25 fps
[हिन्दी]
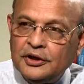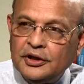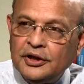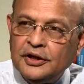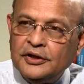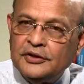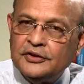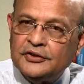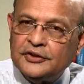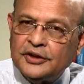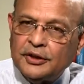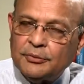
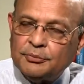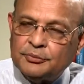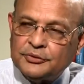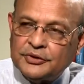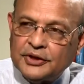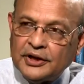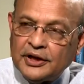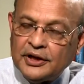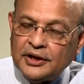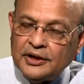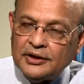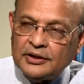कि सब
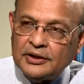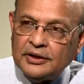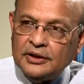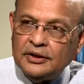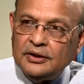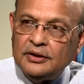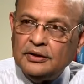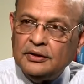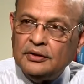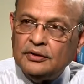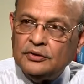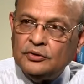तरह
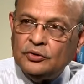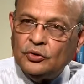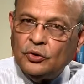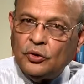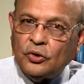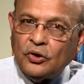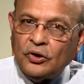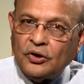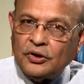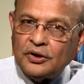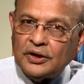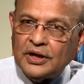की जो
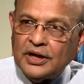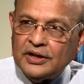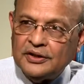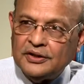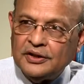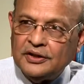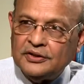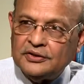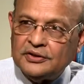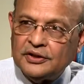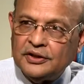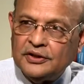
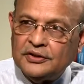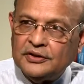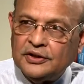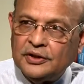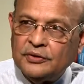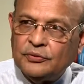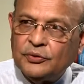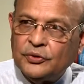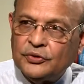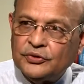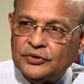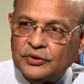ऑर्गेनाइजेशन
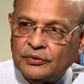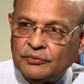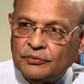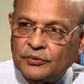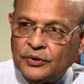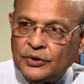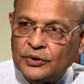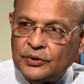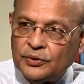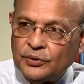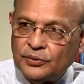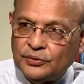हैं वो
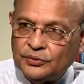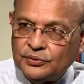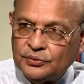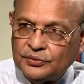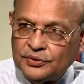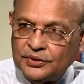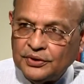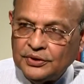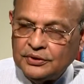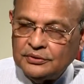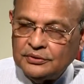सबवर्ट हो चुकी